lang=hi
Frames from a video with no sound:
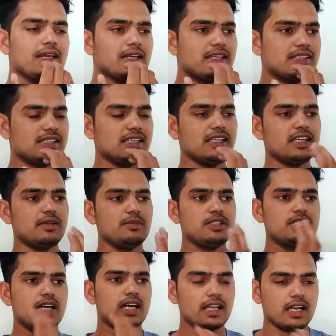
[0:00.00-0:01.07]
किसी की भी
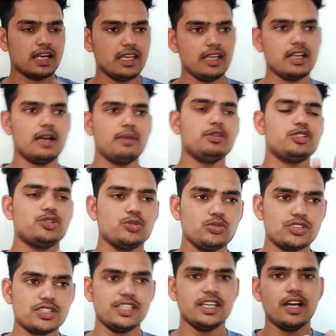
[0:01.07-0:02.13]
जानकारी का मिस
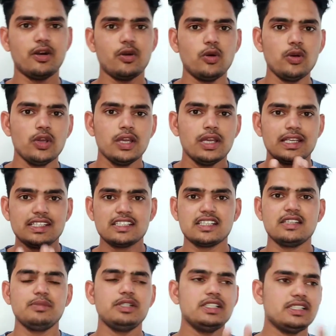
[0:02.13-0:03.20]
किया हो किसी
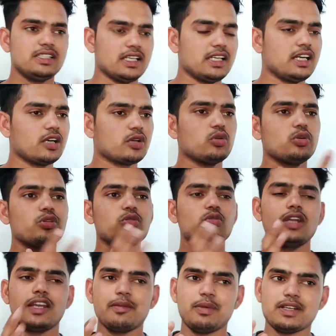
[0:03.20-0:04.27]
की भी डिटेल का क्योंकि
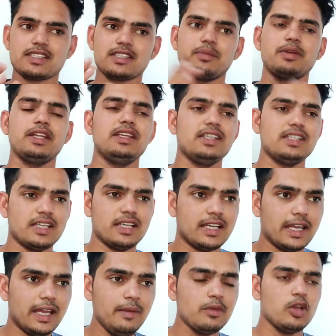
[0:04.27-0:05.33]
गूगल के पास सबकी डिटेल
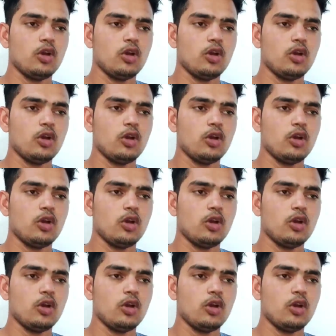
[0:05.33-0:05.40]
है